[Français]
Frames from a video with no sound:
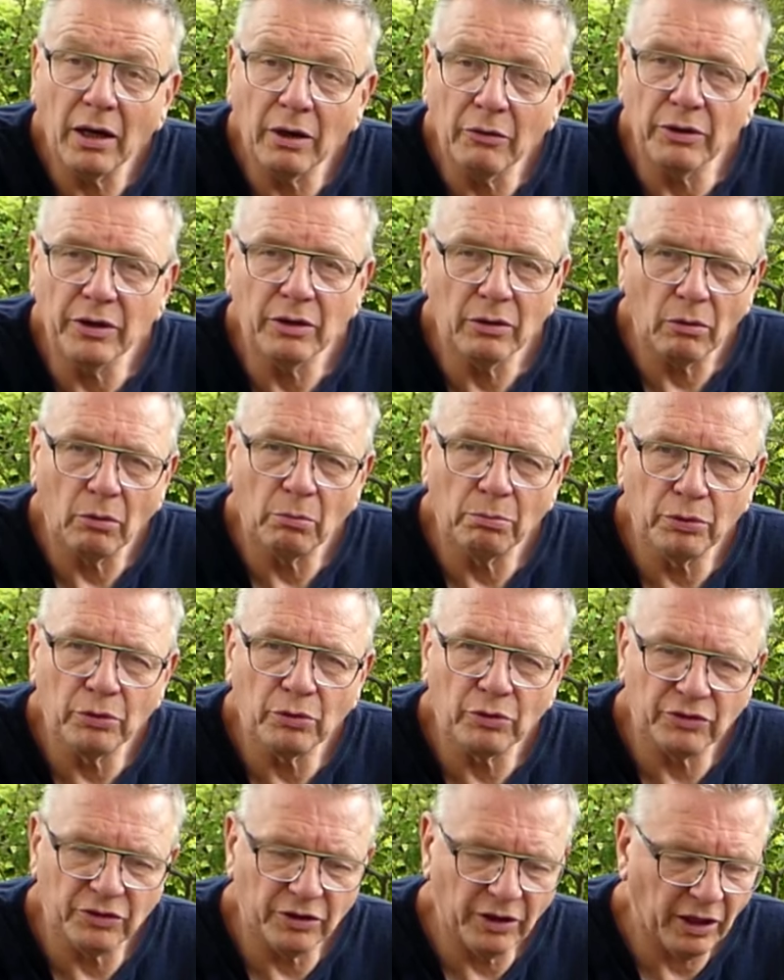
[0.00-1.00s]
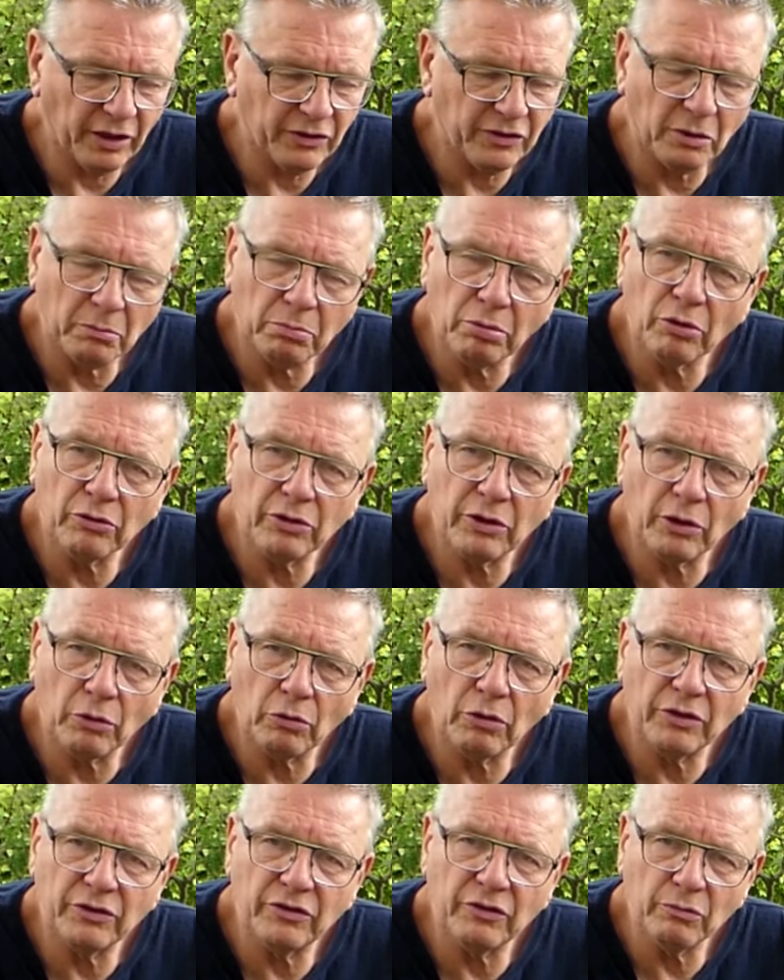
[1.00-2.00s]
Eh oui, on peut considérer que cette plante est
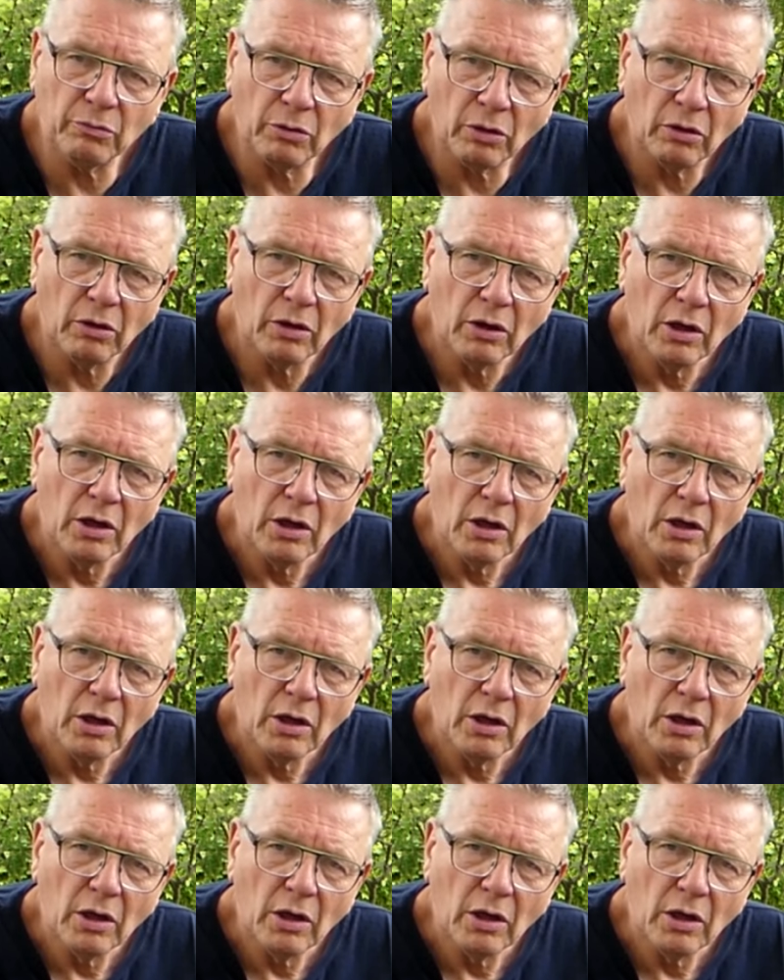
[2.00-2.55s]
relativement